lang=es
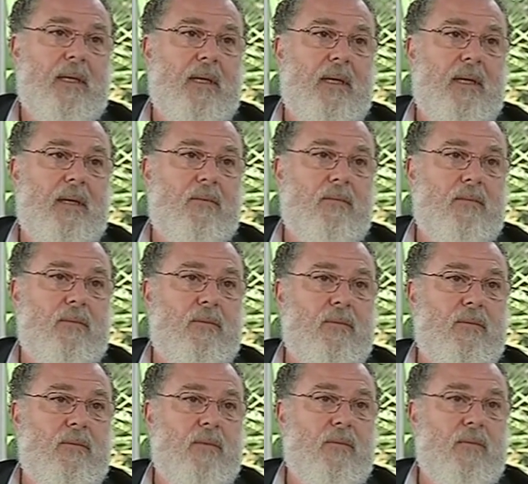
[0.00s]

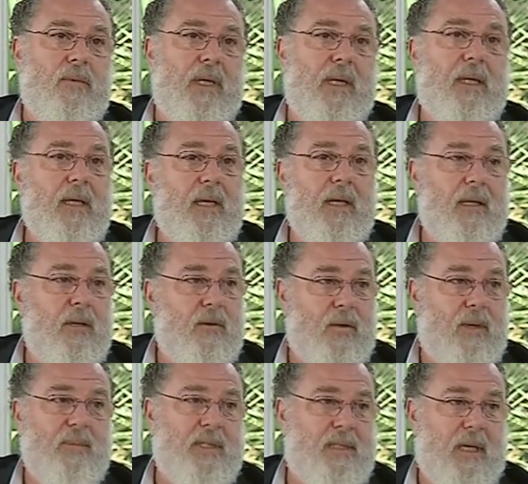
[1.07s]
un, screening o
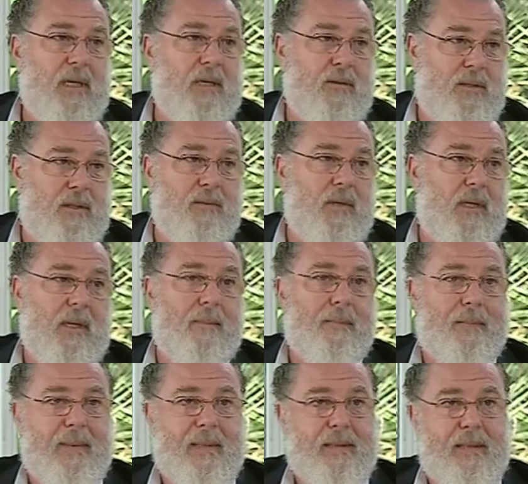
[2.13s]
tamizaje, o sea, una
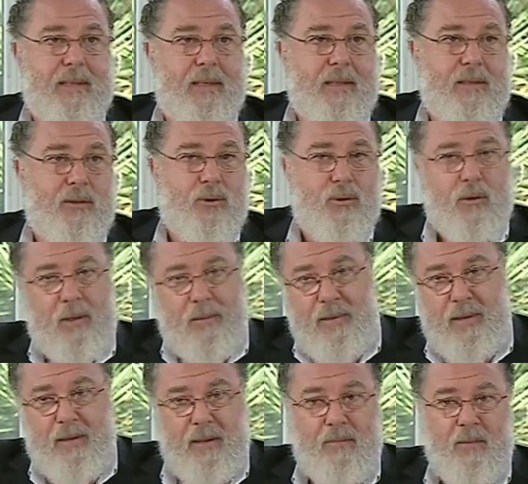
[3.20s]
campaña
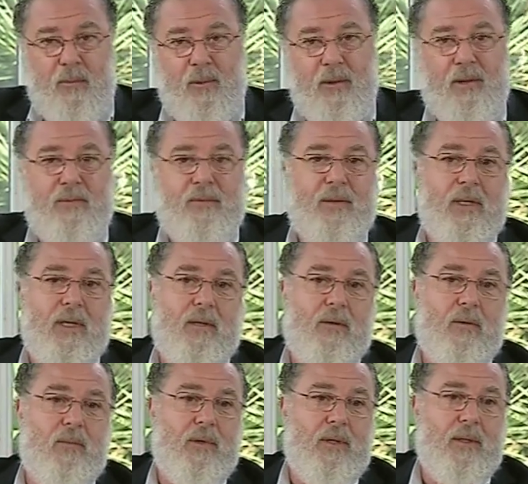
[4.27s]
solamente de mamografías
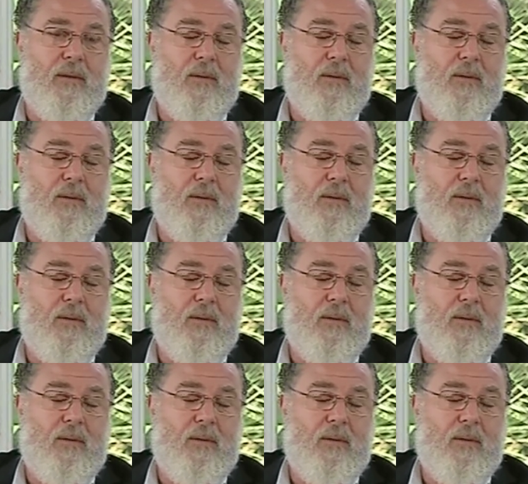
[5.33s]
como,